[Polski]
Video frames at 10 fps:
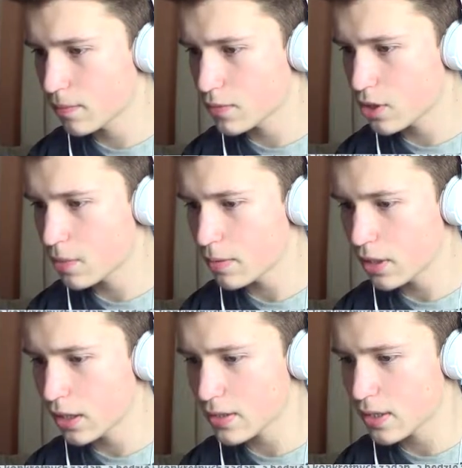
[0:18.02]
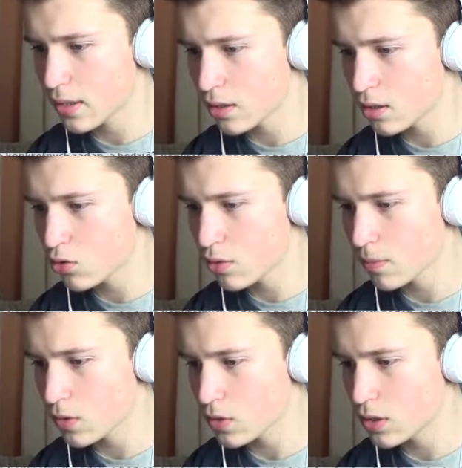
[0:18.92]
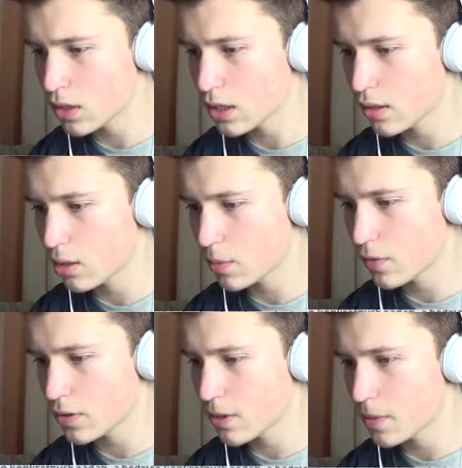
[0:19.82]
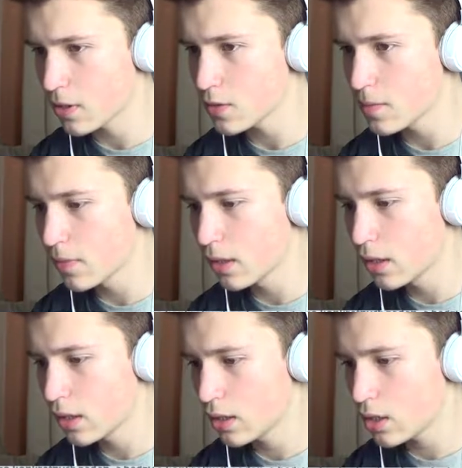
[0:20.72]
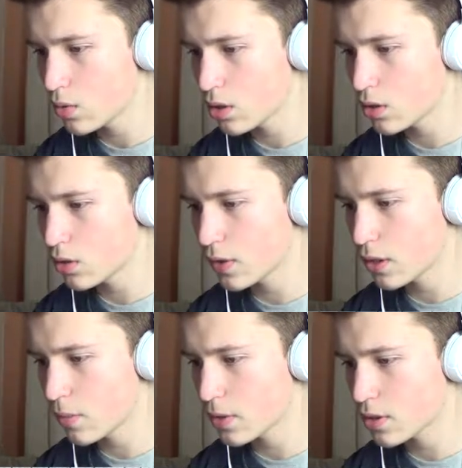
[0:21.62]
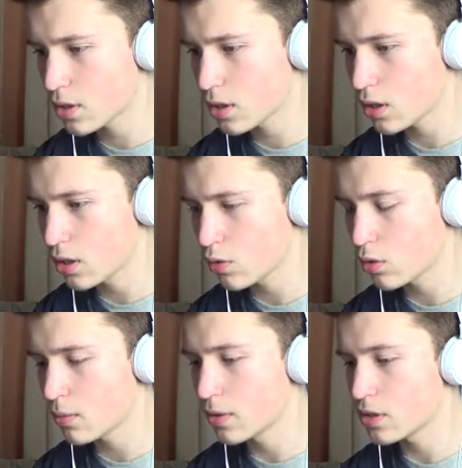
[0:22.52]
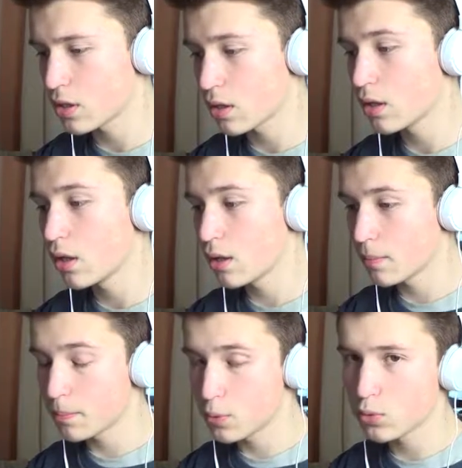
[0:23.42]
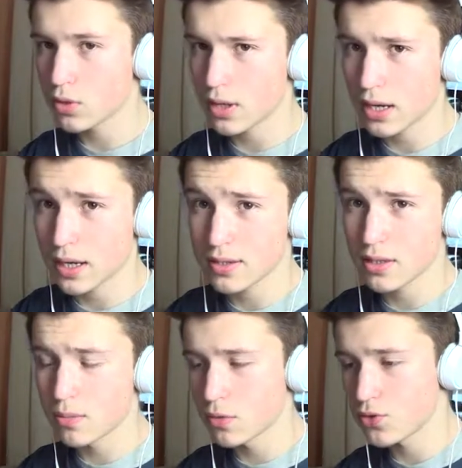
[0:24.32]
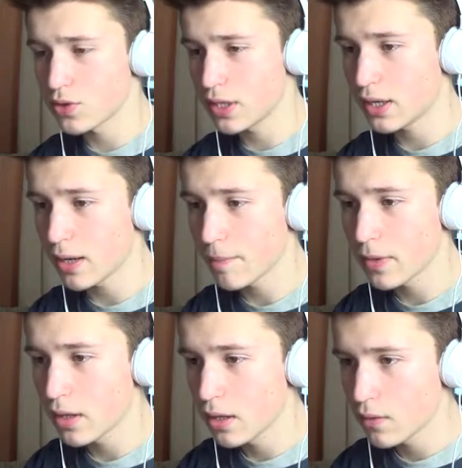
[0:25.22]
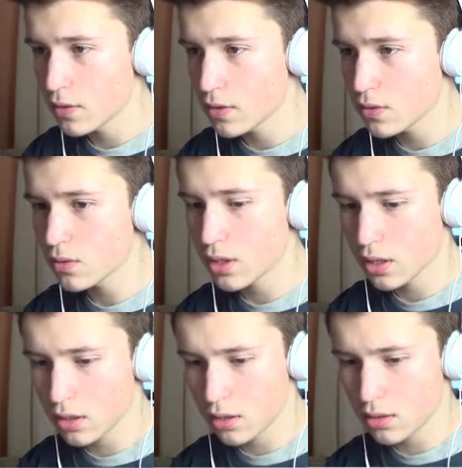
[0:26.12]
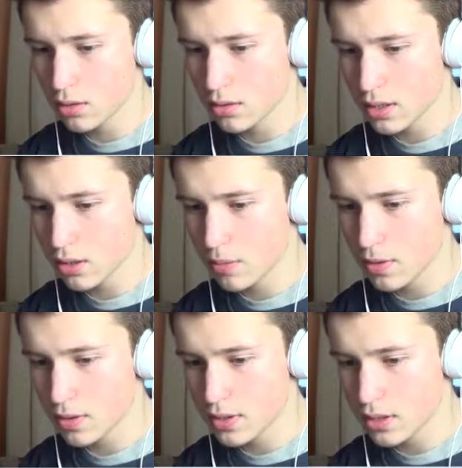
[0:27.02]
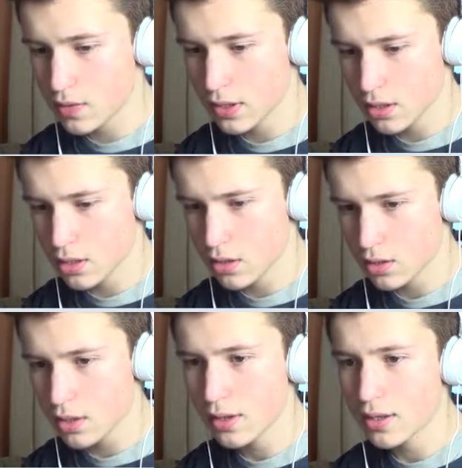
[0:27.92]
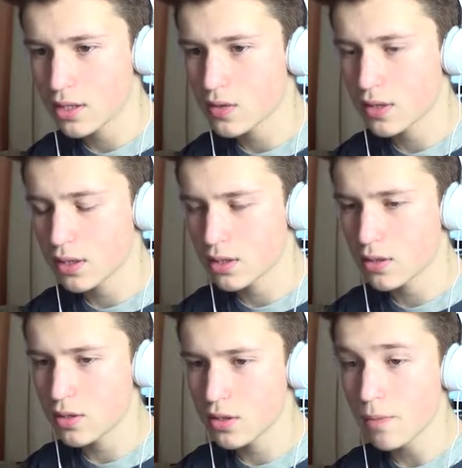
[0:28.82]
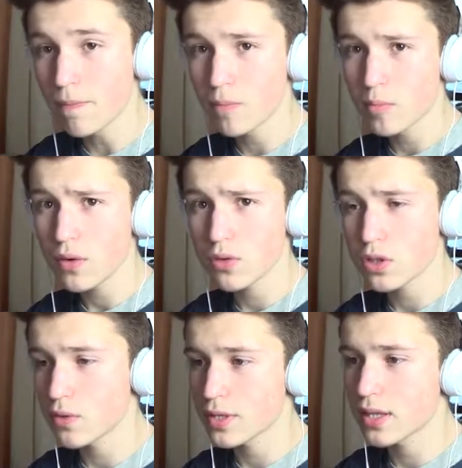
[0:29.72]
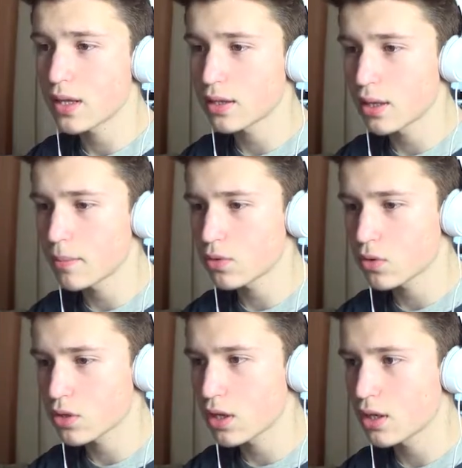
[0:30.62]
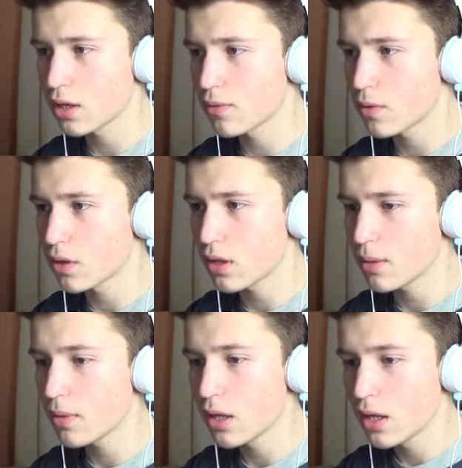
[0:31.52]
zrobiłem kilka zadań, już mam mnożnik 1.25 i tutaj dwie kropeczki i niedługo będzie półtora razy mnożnika. Więc tutaj za dopiero za 19 godzin, tak za 19 godzin wróci nowe zadania, bo to już kilka ich wykonałem.